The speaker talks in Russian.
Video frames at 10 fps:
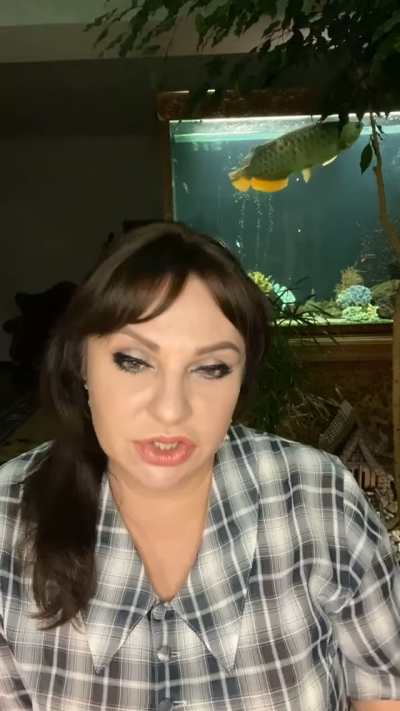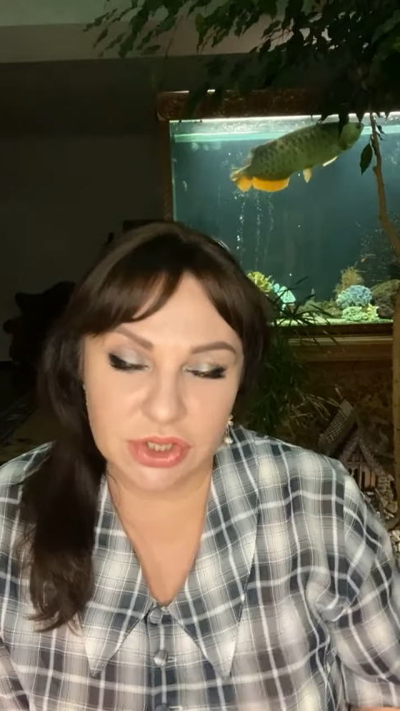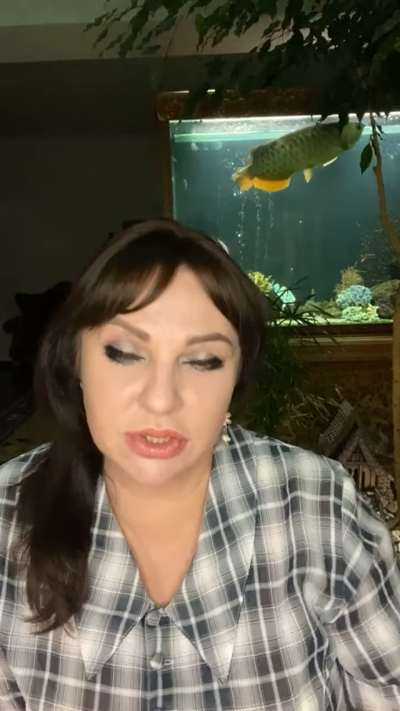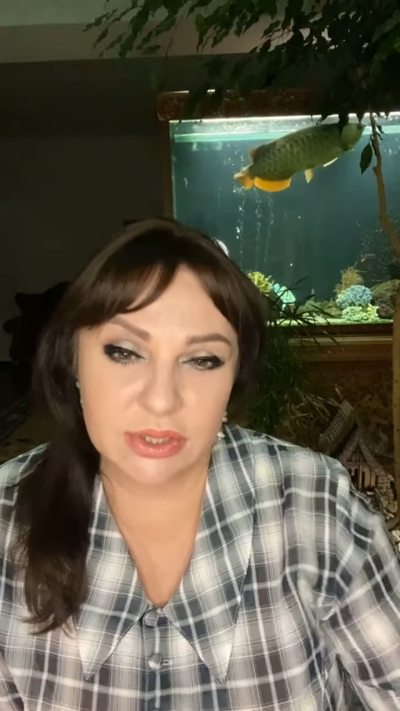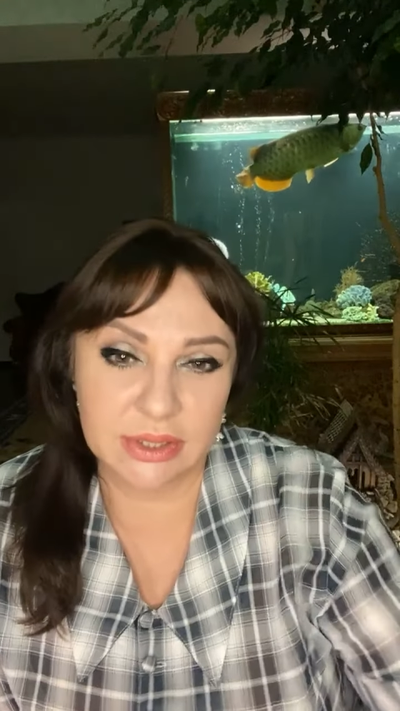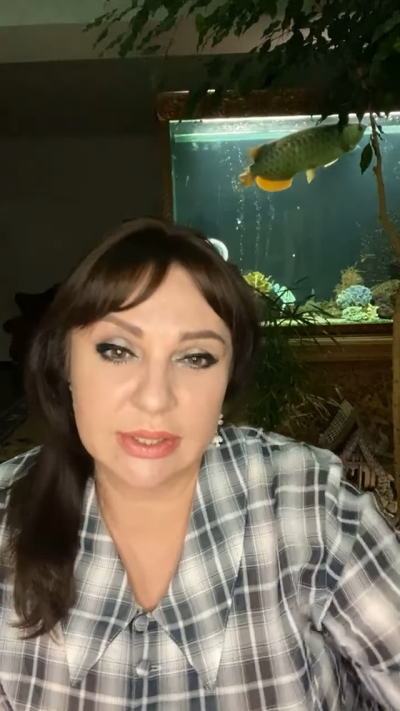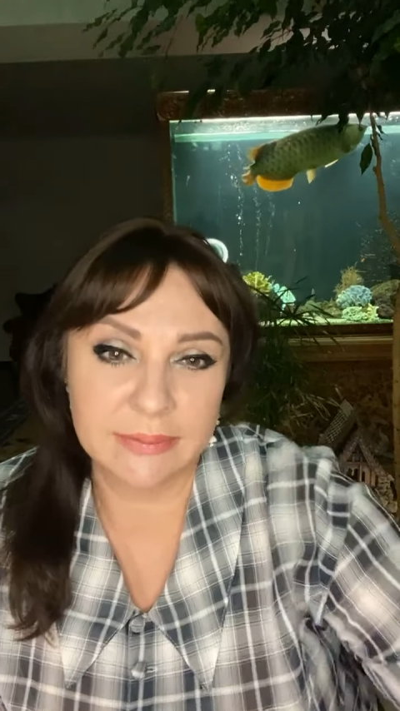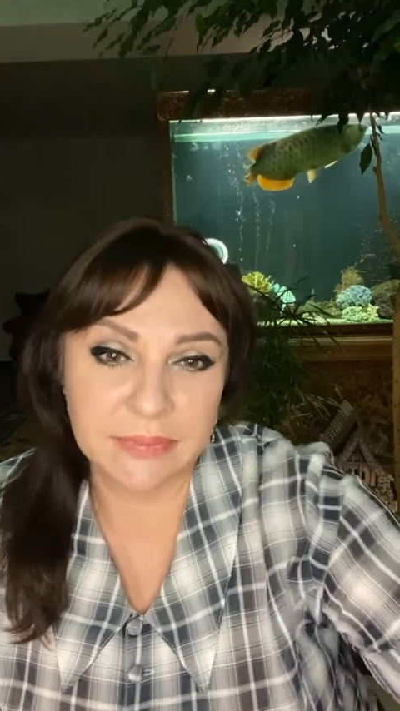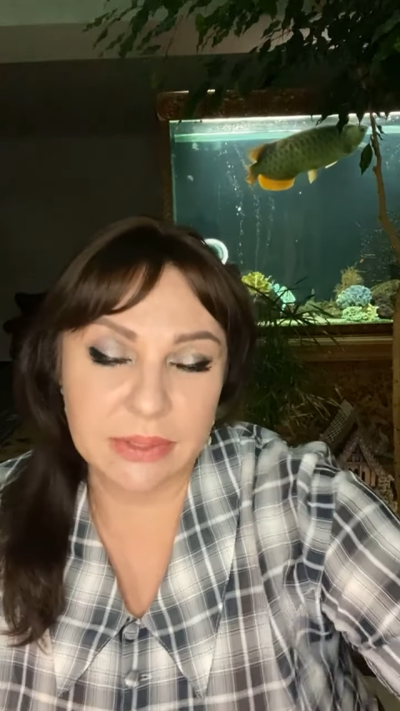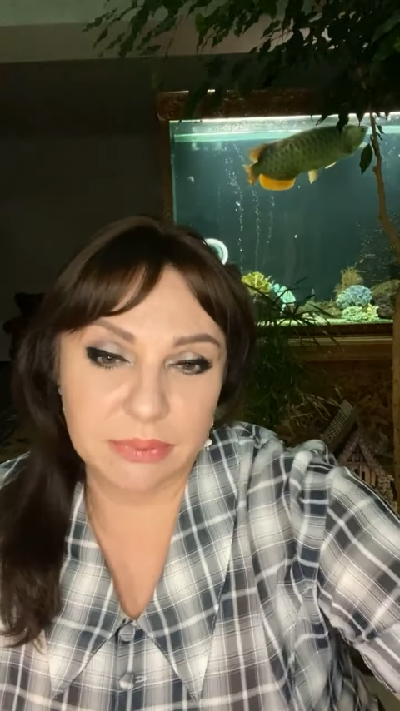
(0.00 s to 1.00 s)
решение,
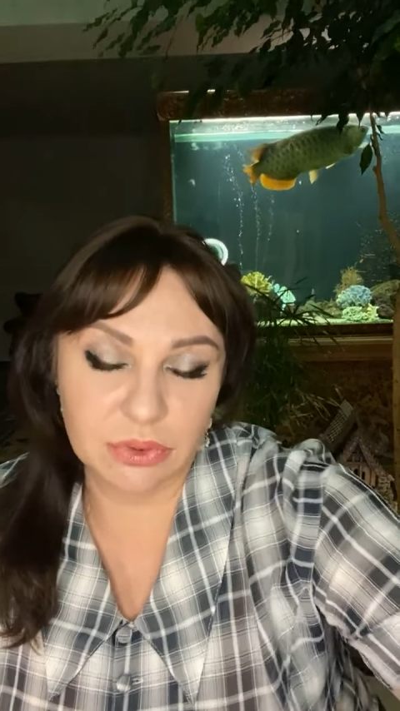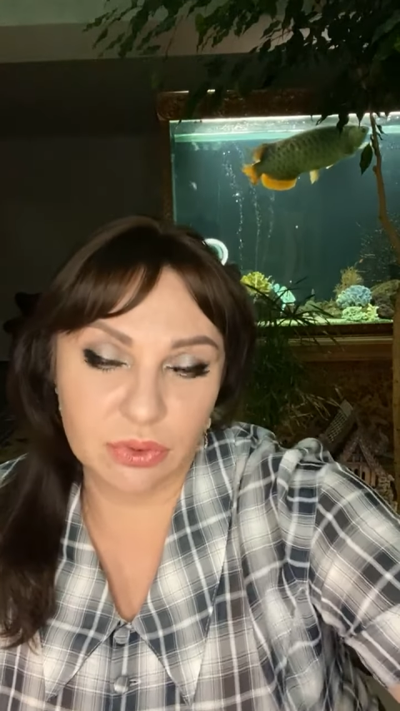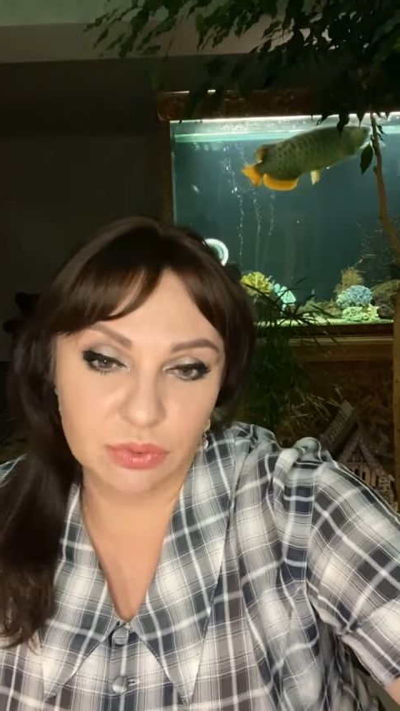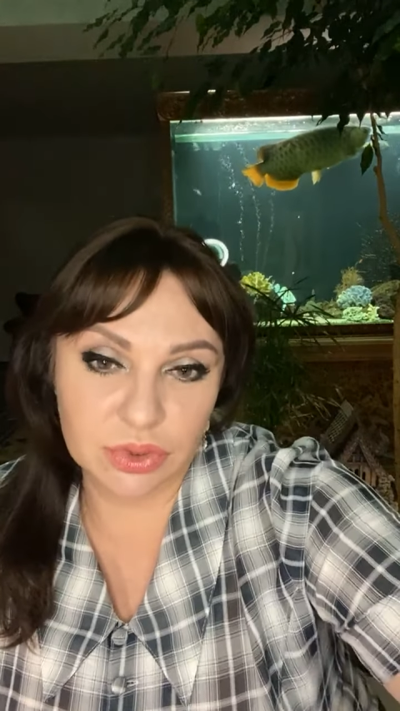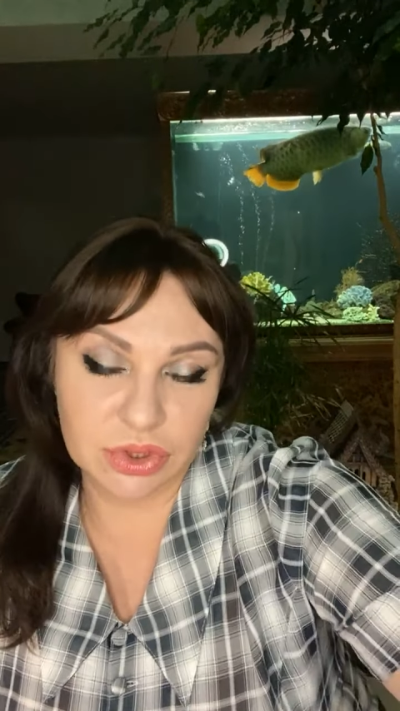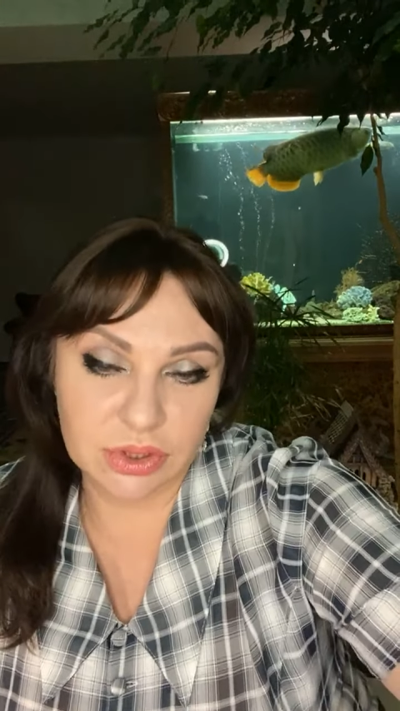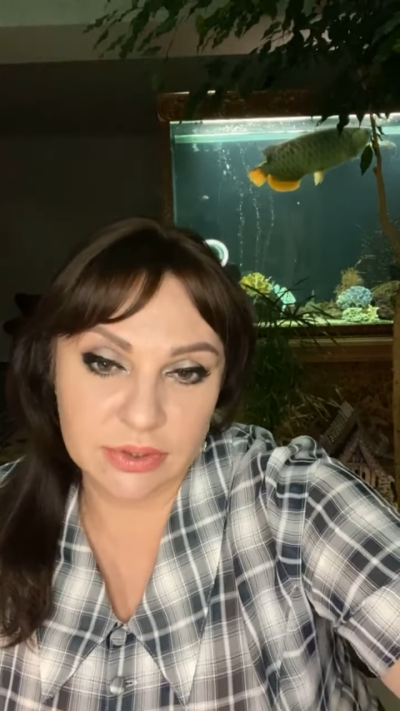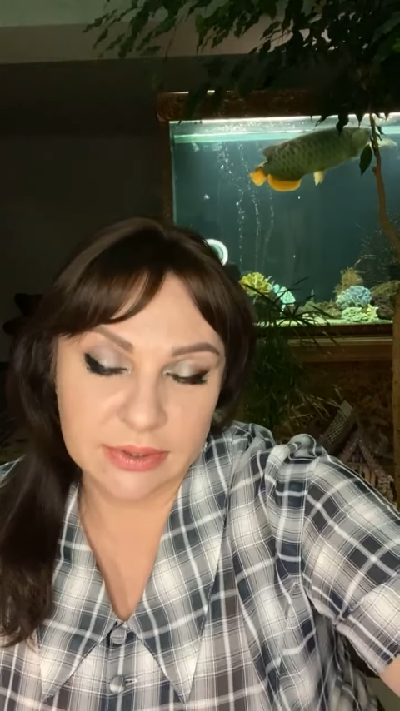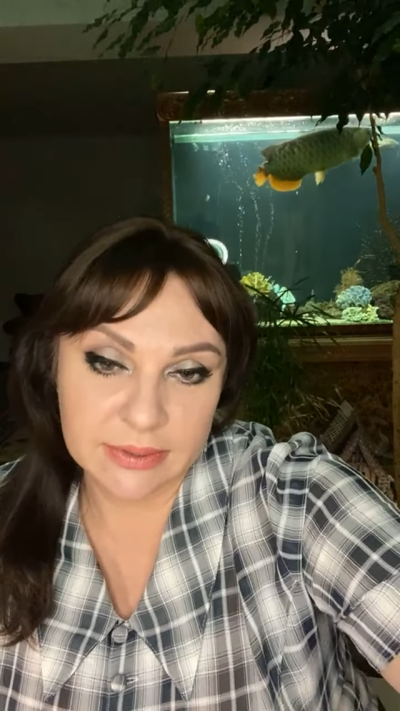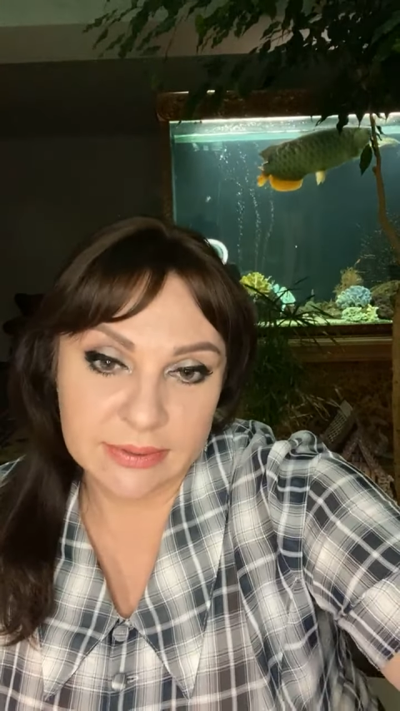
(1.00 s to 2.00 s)
и потом уже